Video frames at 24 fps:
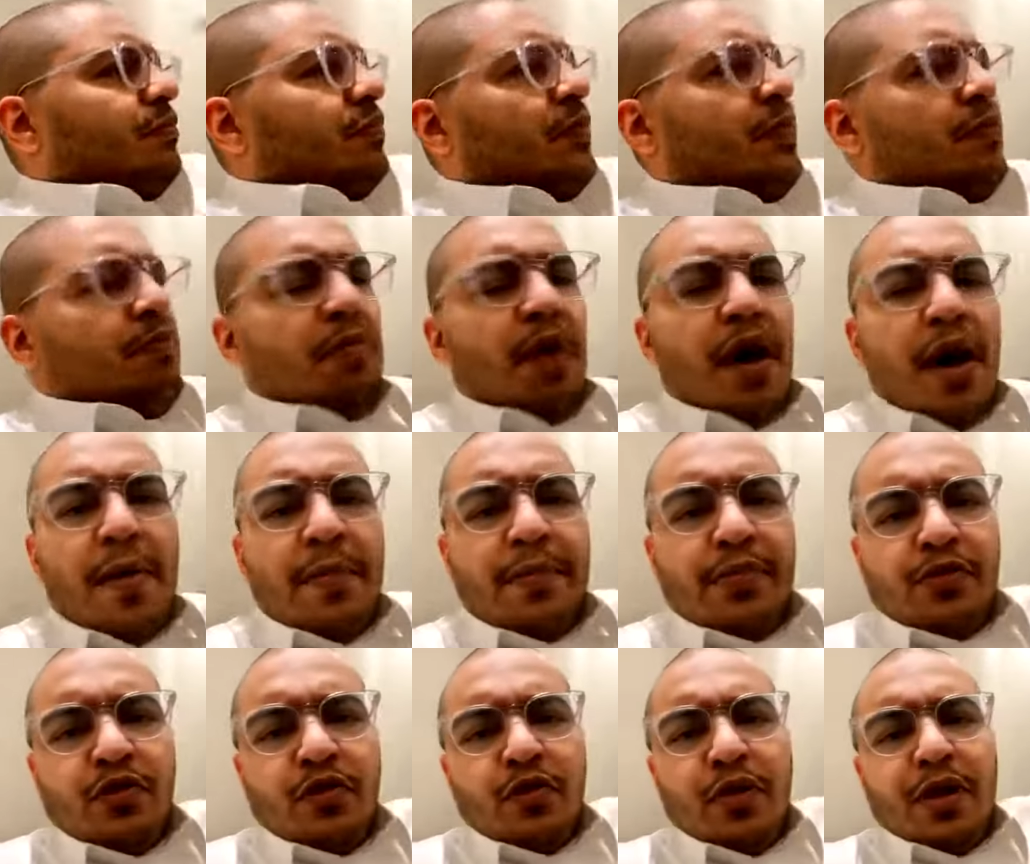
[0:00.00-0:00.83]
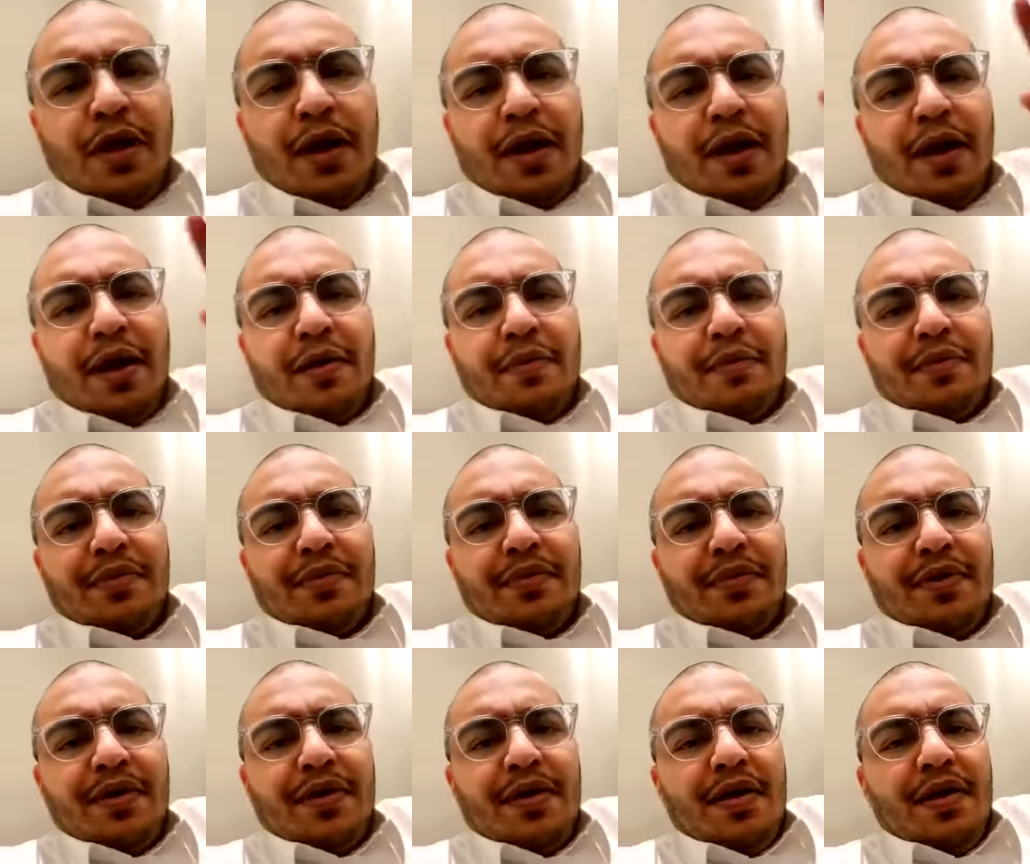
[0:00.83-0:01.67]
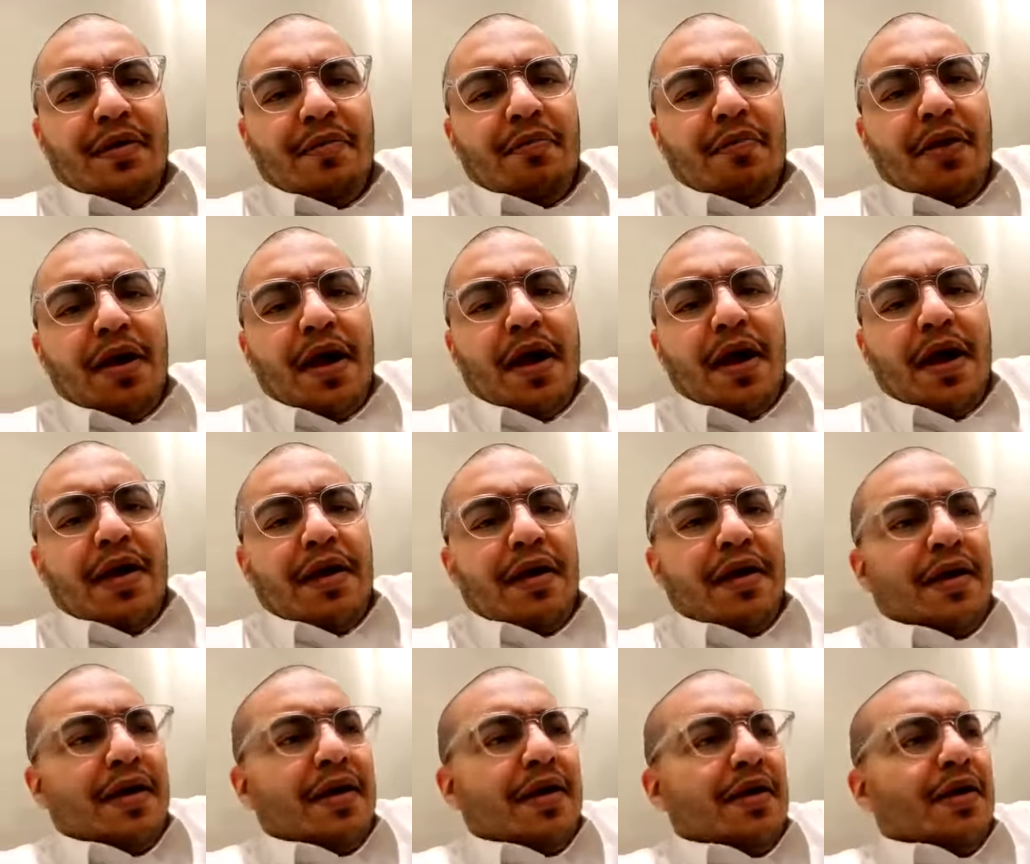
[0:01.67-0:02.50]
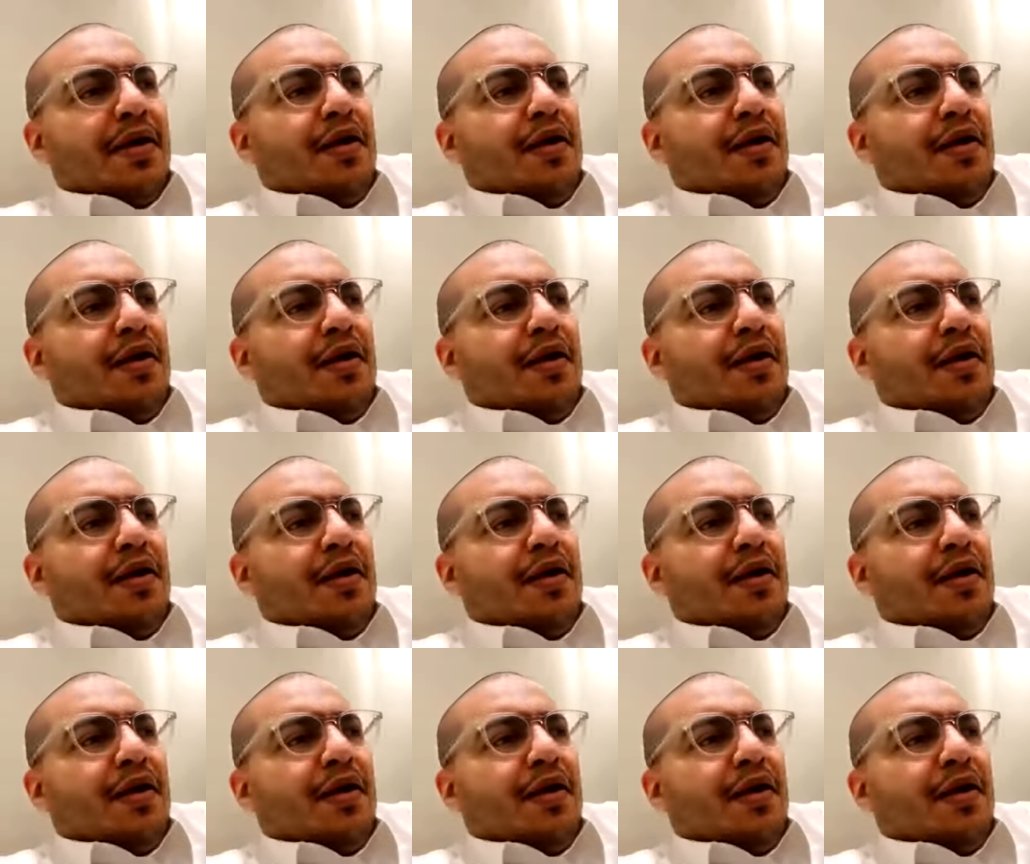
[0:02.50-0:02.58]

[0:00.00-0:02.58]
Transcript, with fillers: باب دولاب مراية